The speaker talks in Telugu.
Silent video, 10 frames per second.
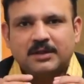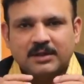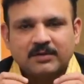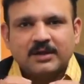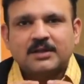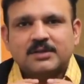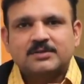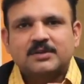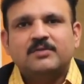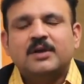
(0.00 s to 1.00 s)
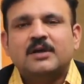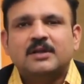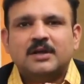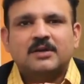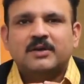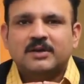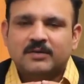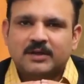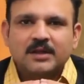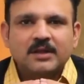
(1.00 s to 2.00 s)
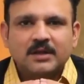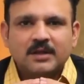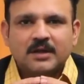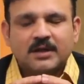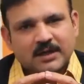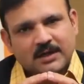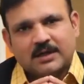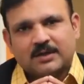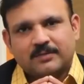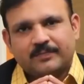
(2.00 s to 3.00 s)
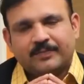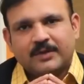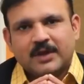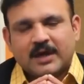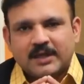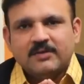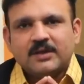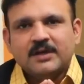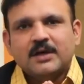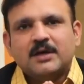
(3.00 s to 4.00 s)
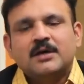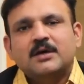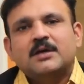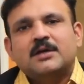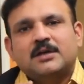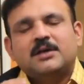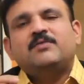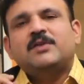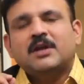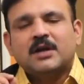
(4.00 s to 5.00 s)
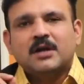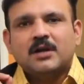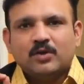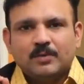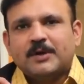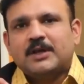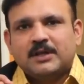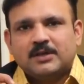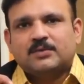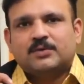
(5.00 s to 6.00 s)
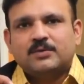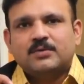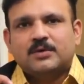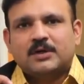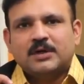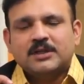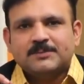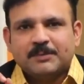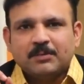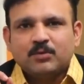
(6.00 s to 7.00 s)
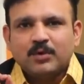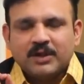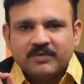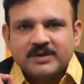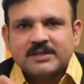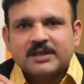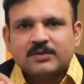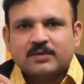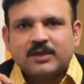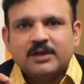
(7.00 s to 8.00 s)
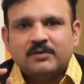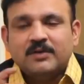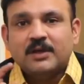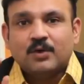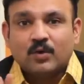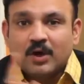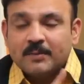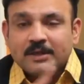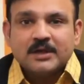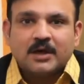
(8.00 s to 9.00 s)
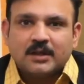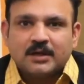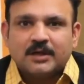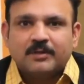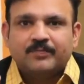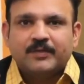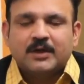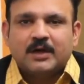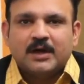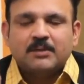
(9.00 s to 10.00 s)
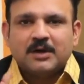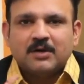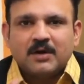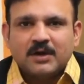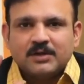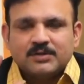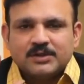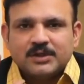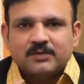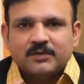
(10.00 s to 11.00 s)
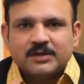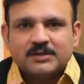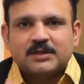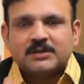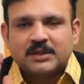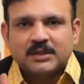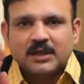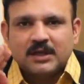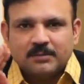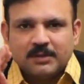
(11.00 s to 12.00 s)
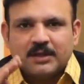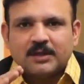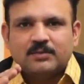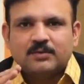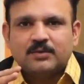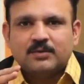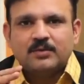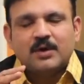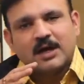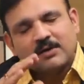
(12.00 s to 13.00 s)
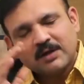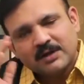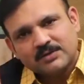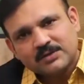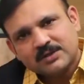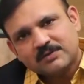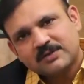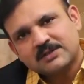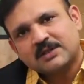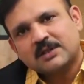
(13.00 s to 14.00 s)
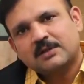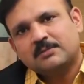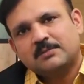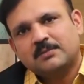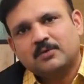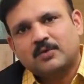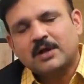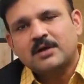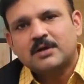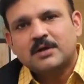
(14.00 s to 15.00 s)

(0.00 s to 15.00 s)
తీవ్రంగా తీసుకుని విడాకుల దాకా వెళ్ళటం అనేది కరెక్ట్ కాదు అదేవిధంగా ఈ వీరికణాల లోపాలు ఏదైతే ఉందో అంటే ఈ స్పెరంకోన్ డిఫెక్ట్స్ ఏవైతే ఉన్నాయి ఇవి రోగం అయితే కాదండి అంటే మగవారి నుంచి వచ్చేటువంటి సంతానం ఏమి ఏదైతే ఉంటుందో ఆడవారి నుంచి వచ్చేటువంటి సంతానం కూడా